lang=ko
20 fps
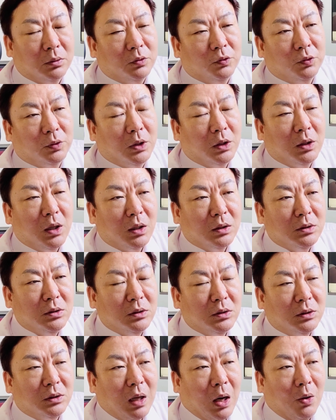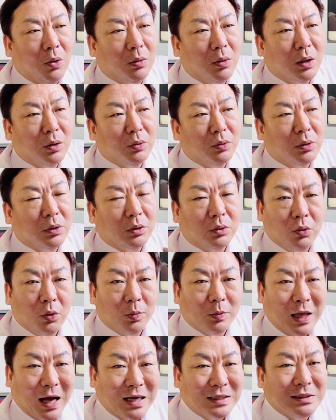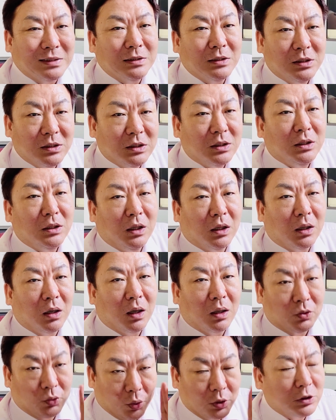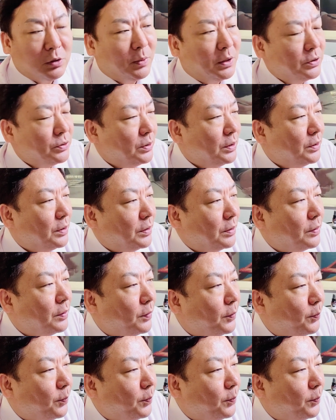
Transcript: 주가 상승이 나올 확률이 좀 낮은 시기니까 조심하셔야 돼요.